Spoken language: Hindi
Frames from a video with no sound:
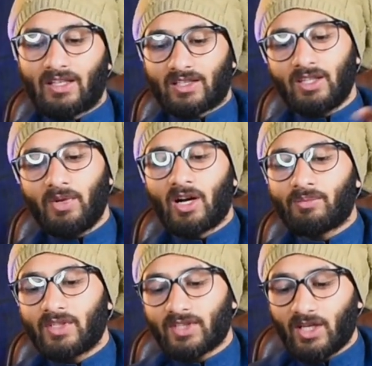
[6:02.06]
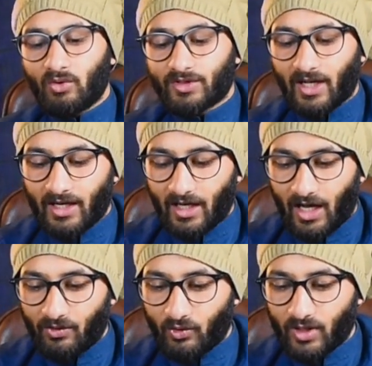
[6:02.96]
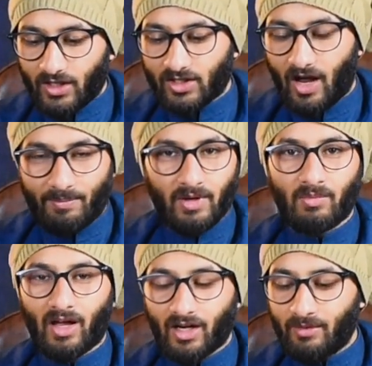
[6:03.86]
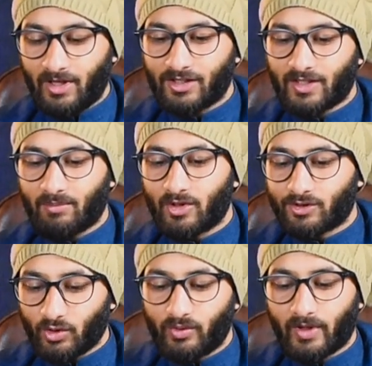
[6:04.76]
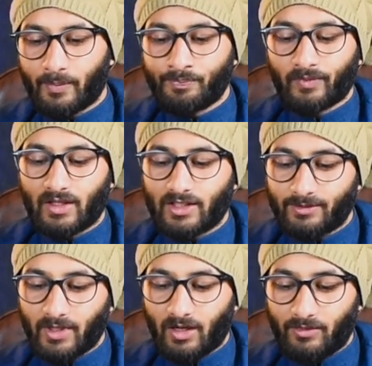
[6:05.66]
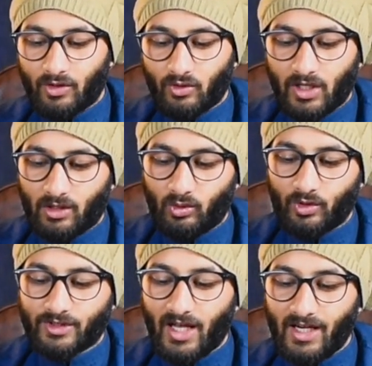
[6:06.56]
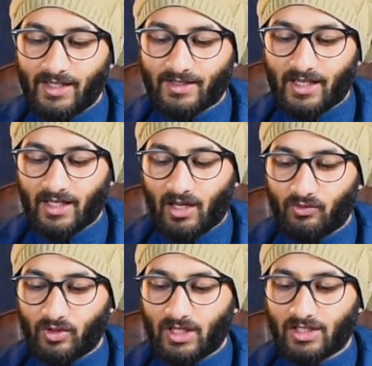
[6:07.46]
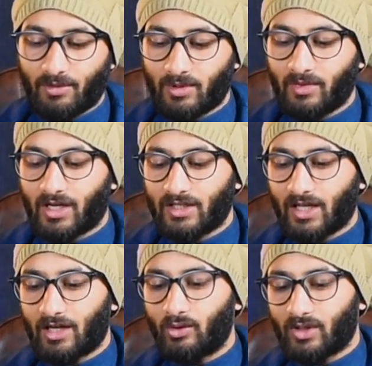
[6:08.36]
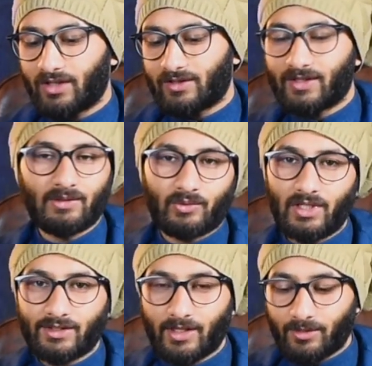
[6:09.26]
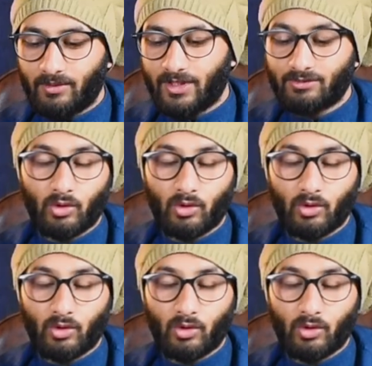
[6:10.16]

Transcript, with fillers: जितनी भी कंपनीज हैं ना वो सारे आईफोन का छापे मारने में इस टाइम मसरूफ़ हैं जिस भी कंपनी को देख लो वो सारे के सारे आईफोन के छापे मारे जा रहे हैं लुक लाइक जैसे इन्फिनिक्स ने अपनी इस